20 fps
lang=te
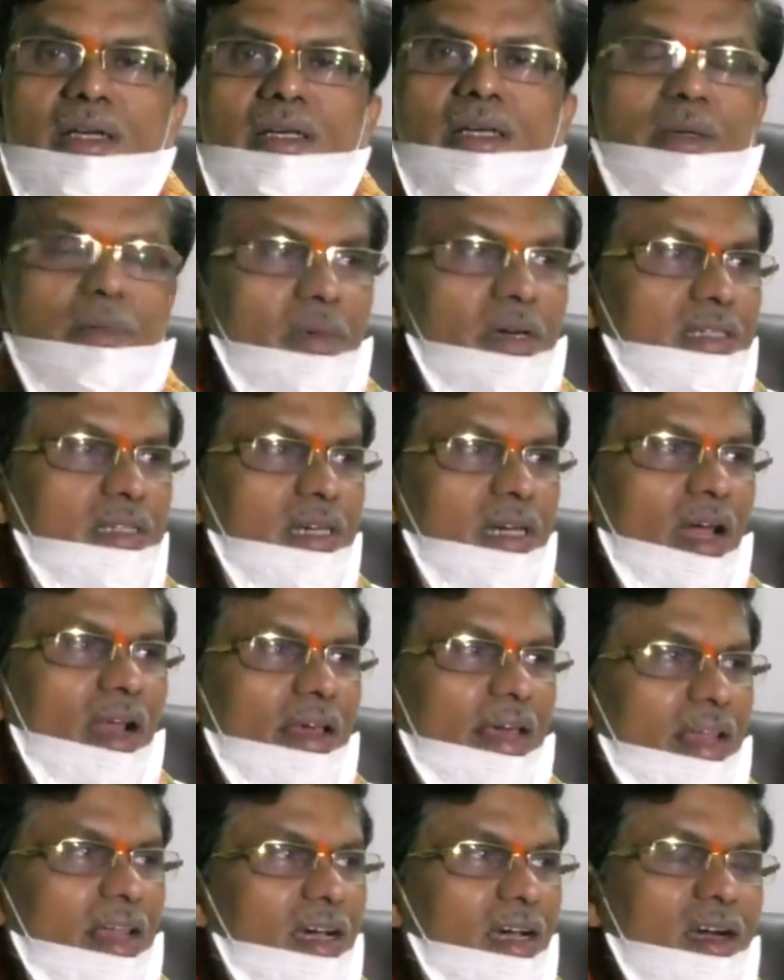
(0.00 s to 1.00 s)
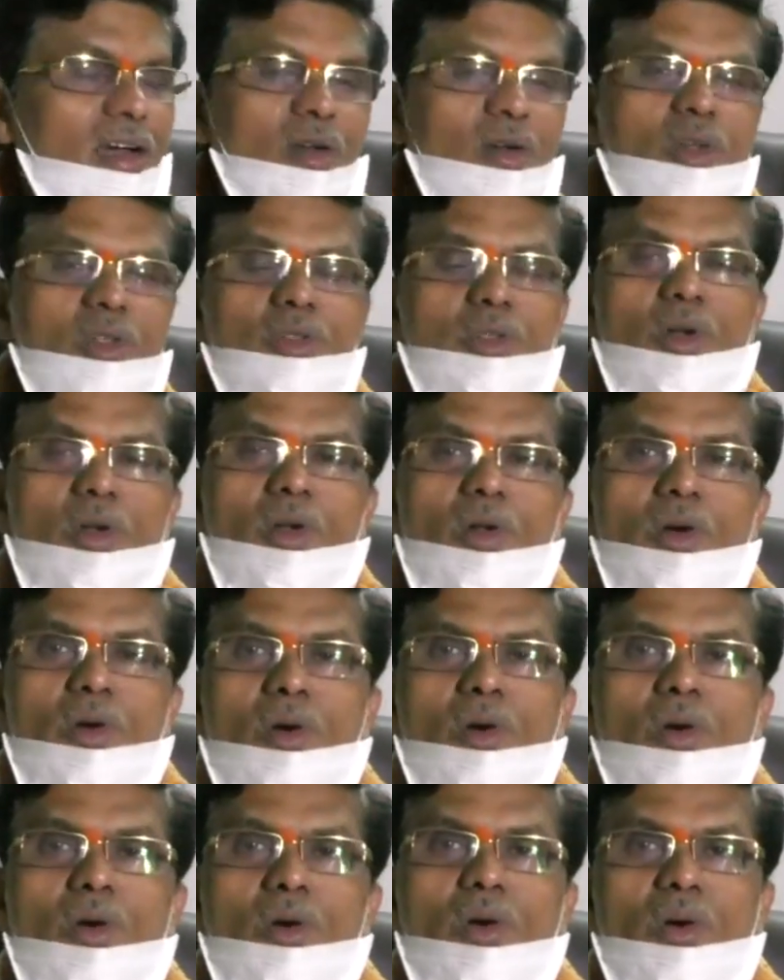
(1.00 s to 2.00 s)
ఈ మధ్యకాలం వెనకటి రోజుల్లో
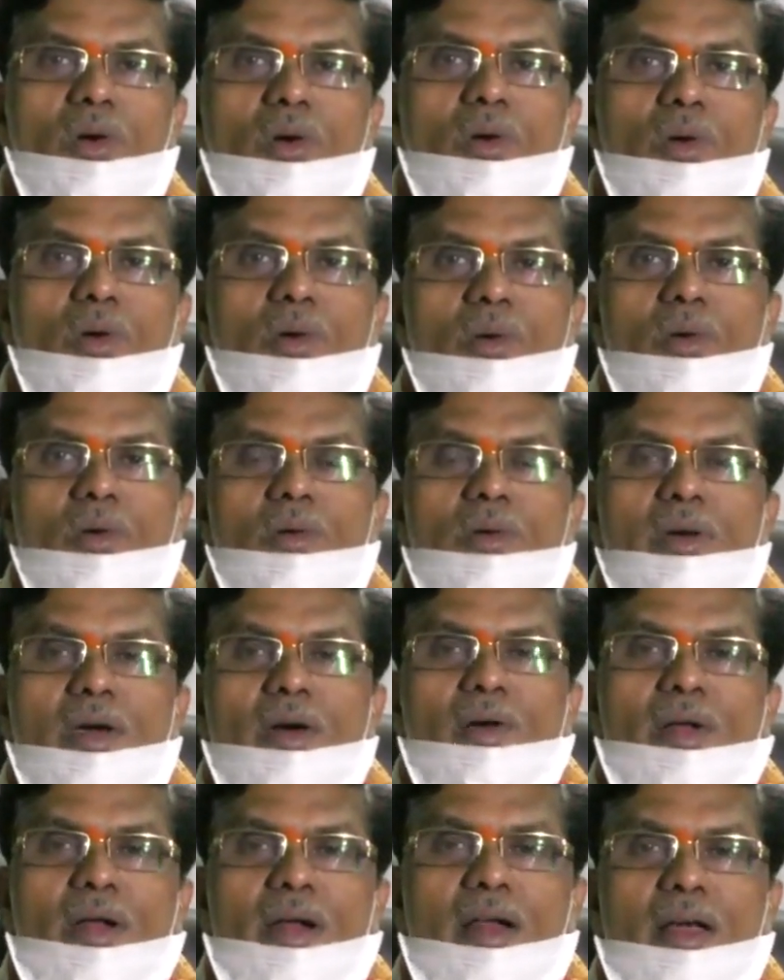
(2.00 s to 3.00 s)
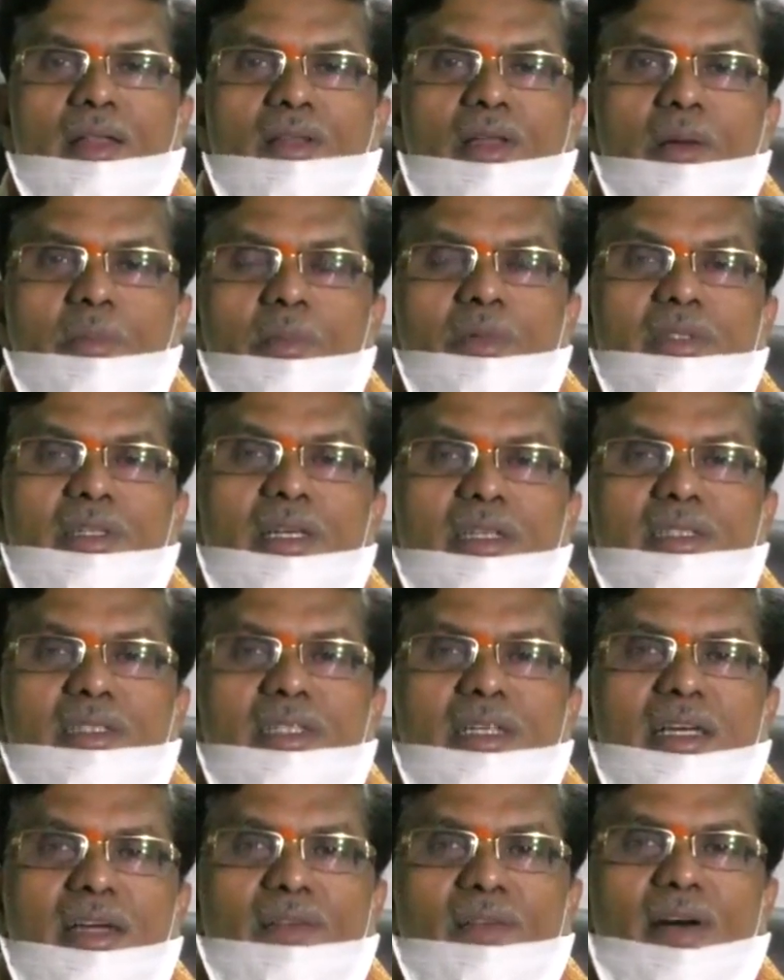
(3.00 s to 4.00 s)
ఎవరన్నా తప్పు
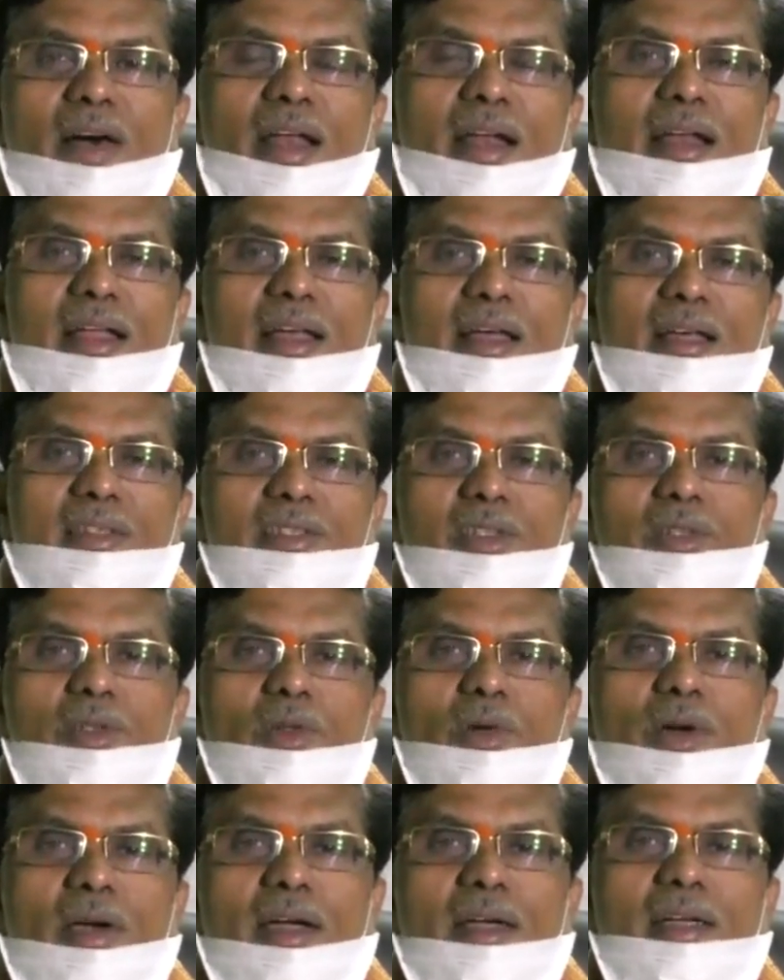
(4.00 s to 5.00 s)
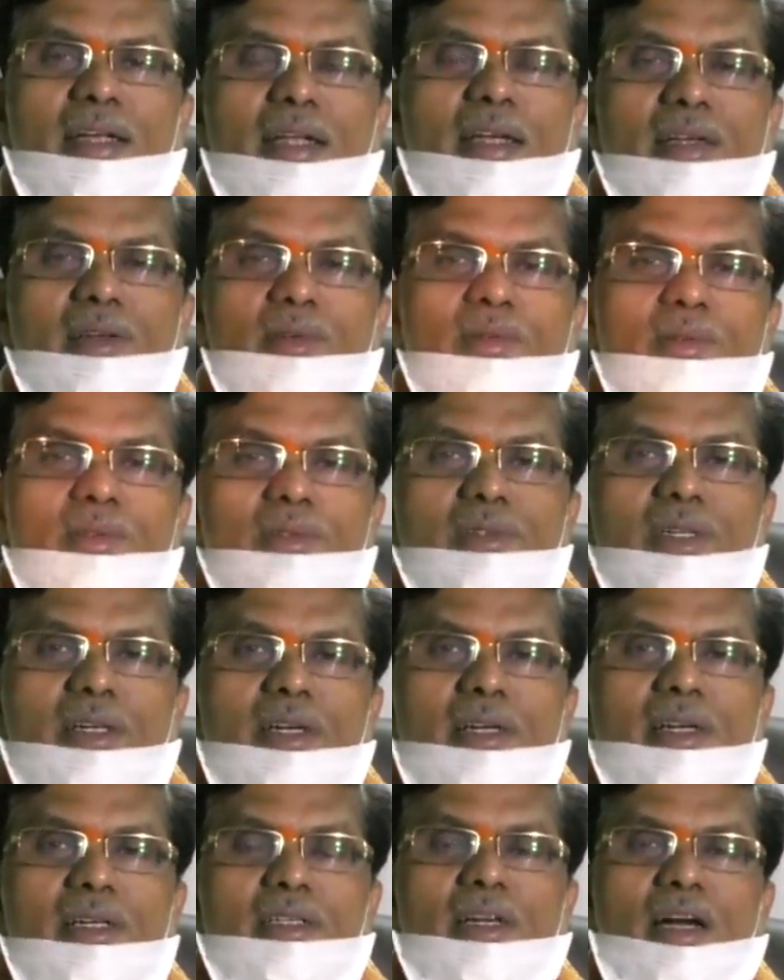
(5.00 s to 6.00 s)
చేస్తే వాళ్ళని చెట్టు కట్టేయటం చే
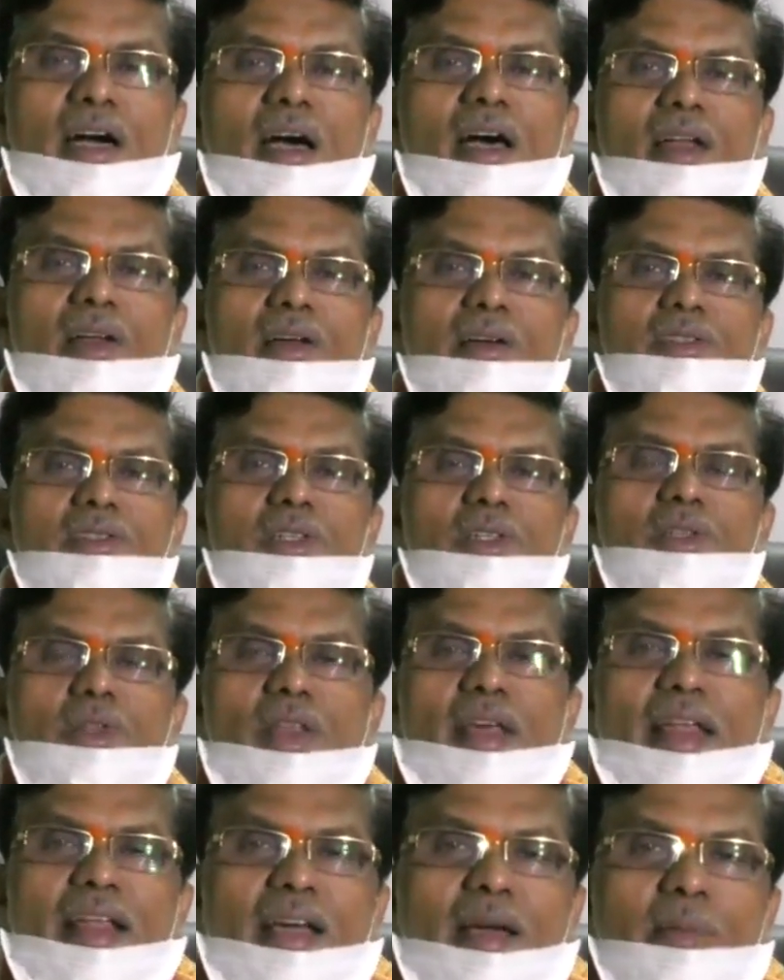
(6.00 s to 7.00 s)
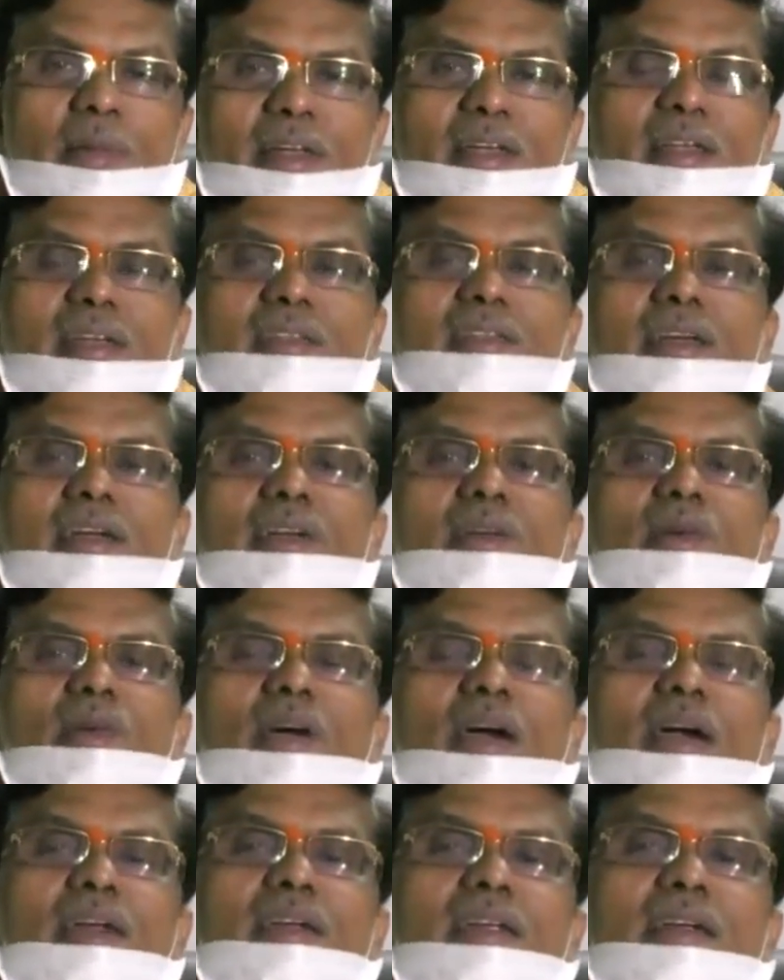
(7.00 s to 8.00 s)
కాళ్ళు చేతులు వెనక
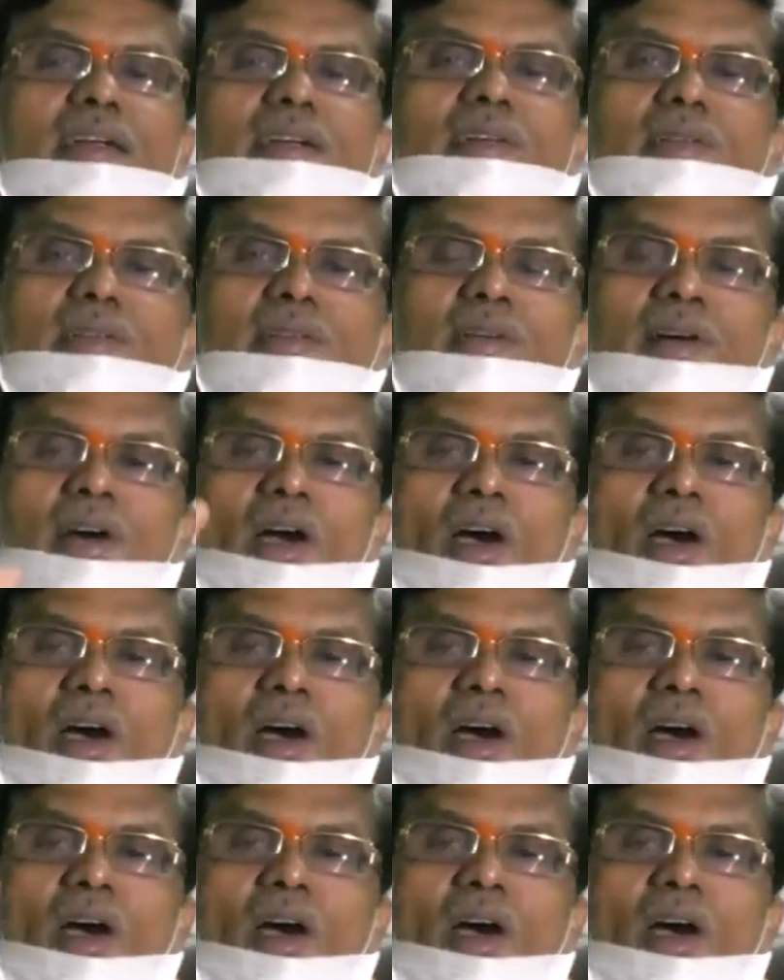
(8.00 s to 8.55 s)
పెట్టేసేయటం కట్టేయటం